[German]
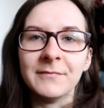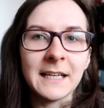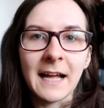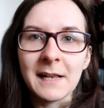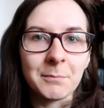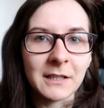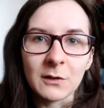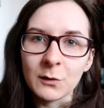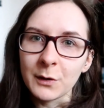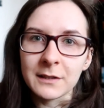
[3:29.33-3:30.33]
wenn halt
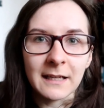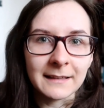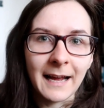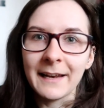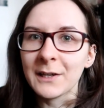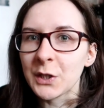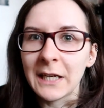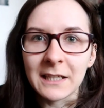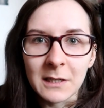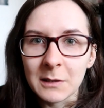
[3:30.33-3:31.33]
manche Leute dann keine
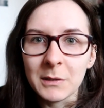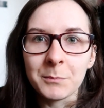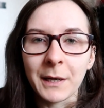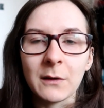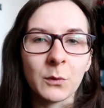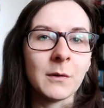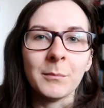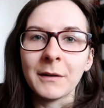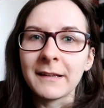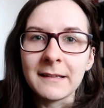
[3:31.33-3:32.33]
Geschenke mitbringen oder
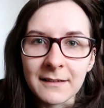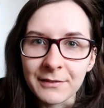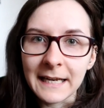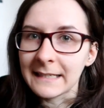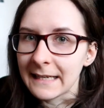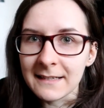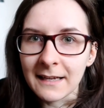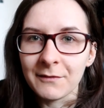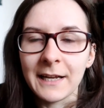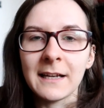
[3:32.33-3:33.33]
man sieht sich vielleicht eh
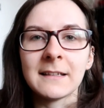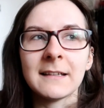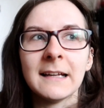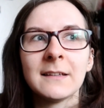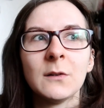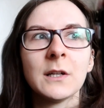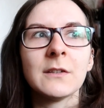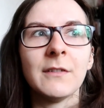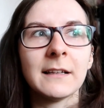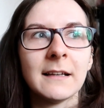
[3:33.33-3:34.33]
nicht an Weihnachten, das heißt, die
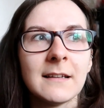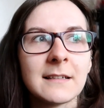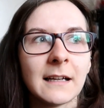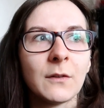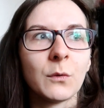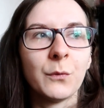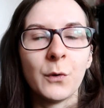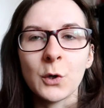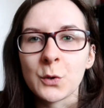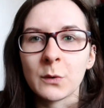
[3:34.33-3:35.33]
Leute waren dann nicht ganz so
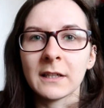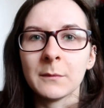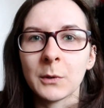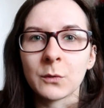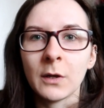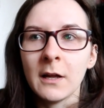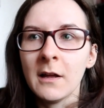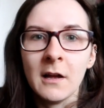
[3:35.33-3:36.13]
forsch, so nach dem Motto,